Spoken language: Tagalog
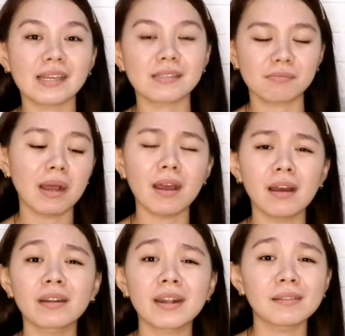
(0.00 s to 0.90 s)
size, mga
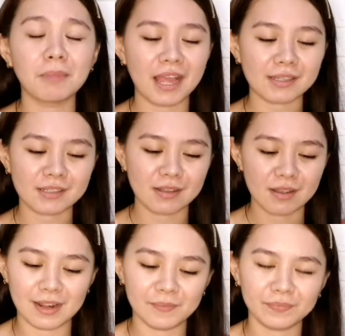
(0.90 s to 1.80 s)
100 plus.
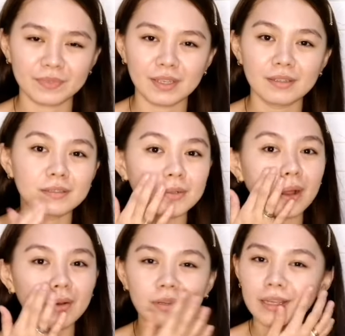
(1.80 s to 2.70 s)

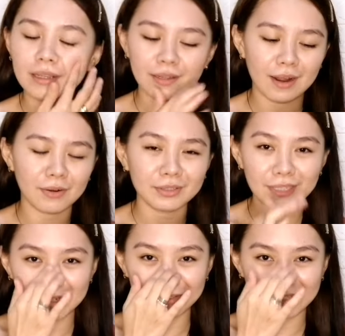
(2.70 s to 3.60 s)
So ako ganyan lang,
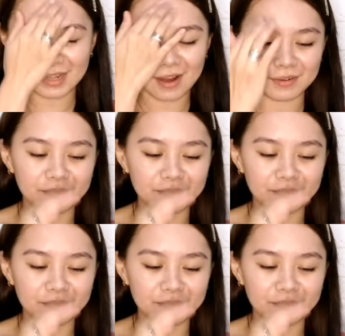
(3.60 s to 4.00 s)
konti-konti.